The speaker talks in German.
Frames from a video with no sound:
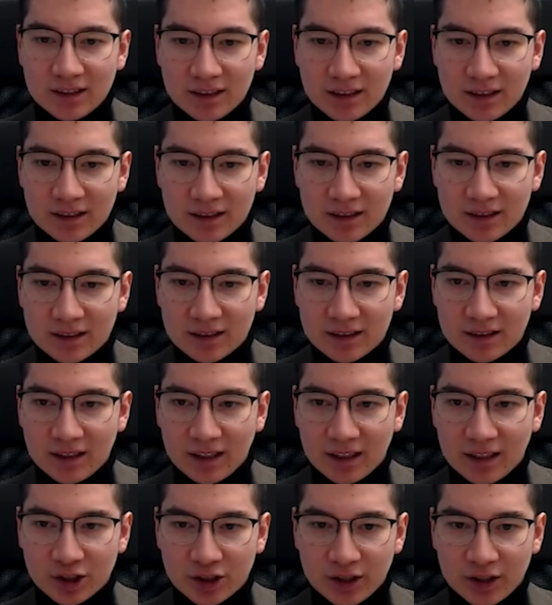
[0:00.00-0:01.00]
äh,
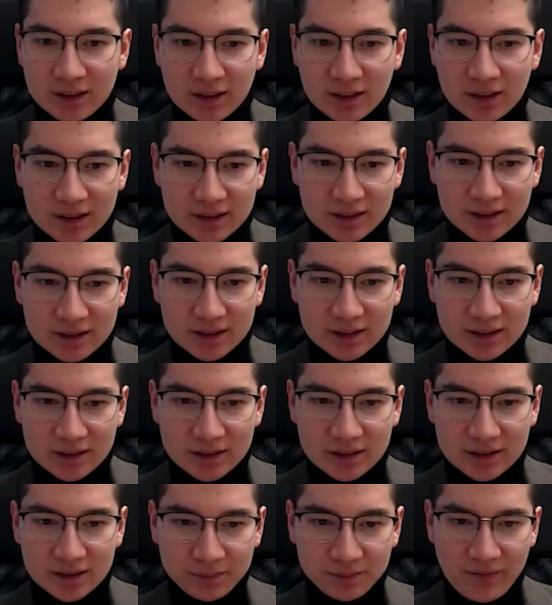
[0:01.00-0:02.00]
erstellen lassen. Ne?
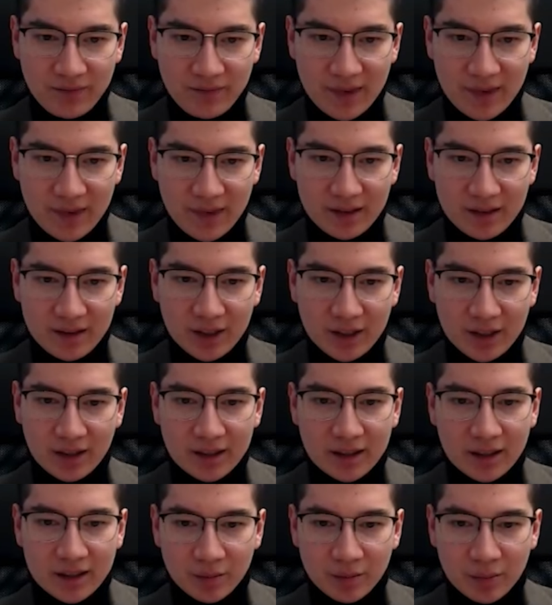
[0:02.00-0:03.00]
Hier werden in der Regel
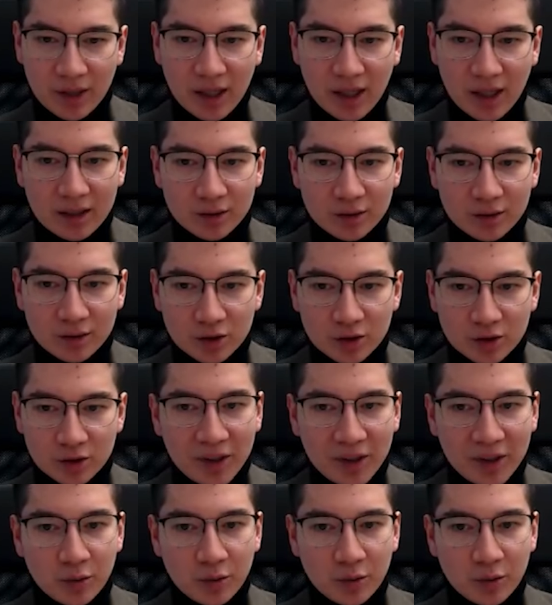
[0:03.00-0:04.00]
dann die Beratungsgespräche
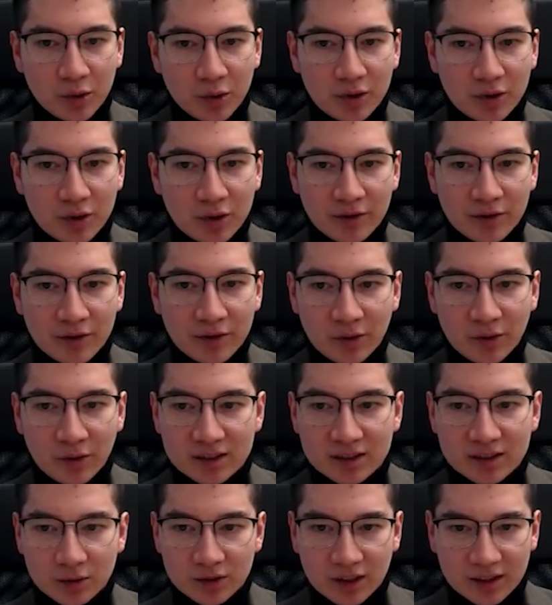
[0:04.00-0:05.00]
durchgeführt. Eventuell kennst du dann
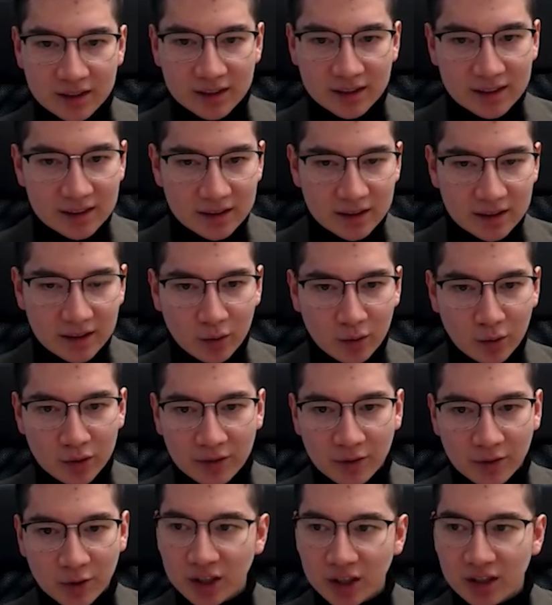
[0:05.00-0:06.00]
sozusagen diesen Hintergrund.
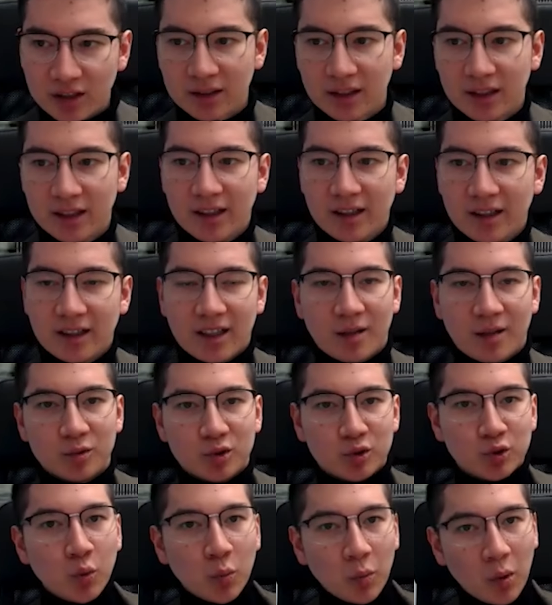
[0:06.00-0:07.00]
Der wird dann ja im
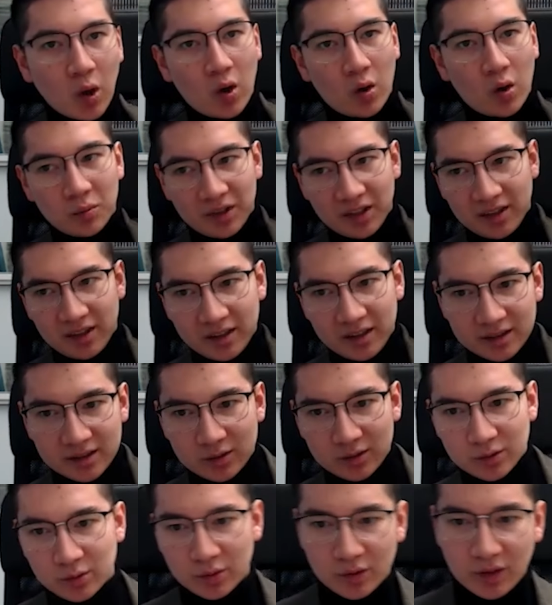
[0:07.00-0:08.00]
Zoom-Raum dann hinten
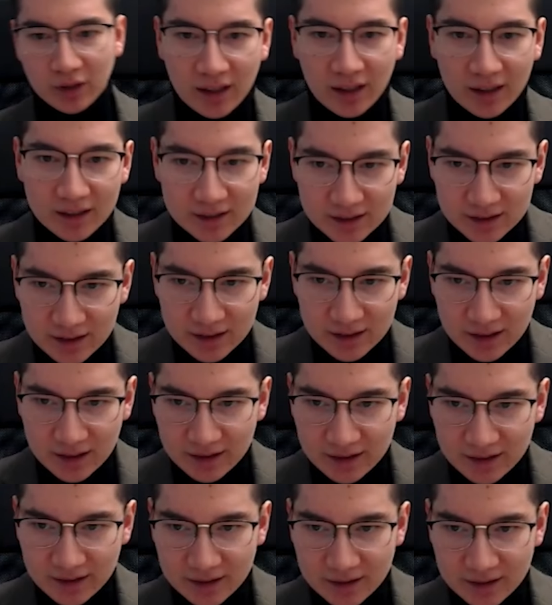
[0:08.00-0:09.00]
so angezeigt.
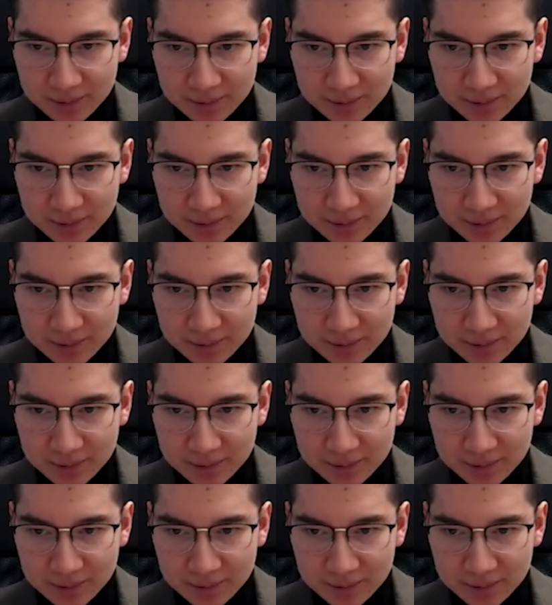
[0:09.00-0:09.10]
Ne?